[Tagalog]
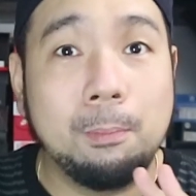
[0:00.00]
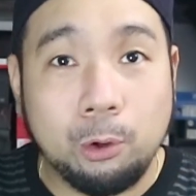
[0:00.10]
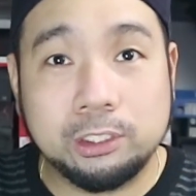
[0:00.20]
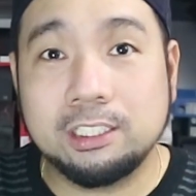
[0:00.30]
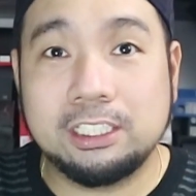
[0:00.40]

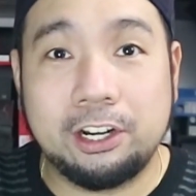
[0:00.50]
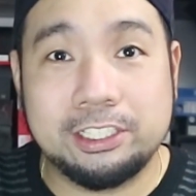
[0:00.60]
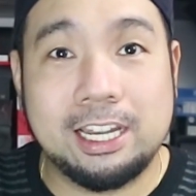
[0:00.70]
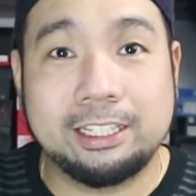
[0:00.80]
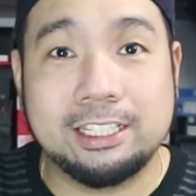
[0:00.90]
most ng
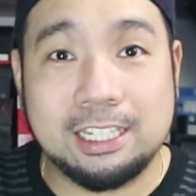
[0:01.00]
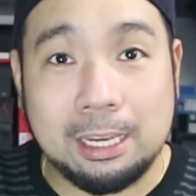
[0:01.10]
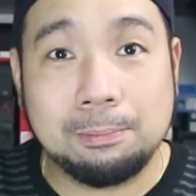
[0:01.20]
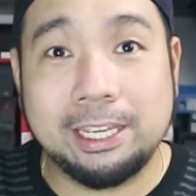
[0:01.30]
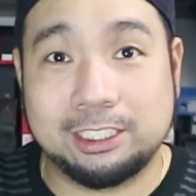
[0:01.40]
sneakers natin sa
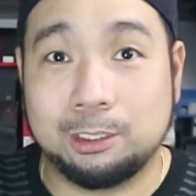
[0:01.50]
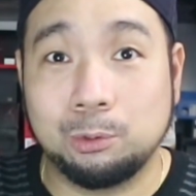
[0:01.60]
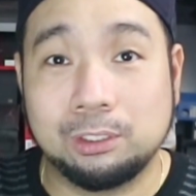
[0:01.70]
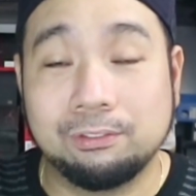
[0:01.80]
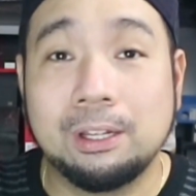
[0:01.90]
AP
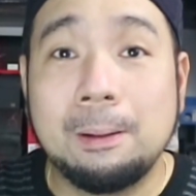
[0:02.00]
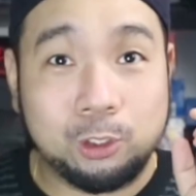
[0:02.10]
exclusive.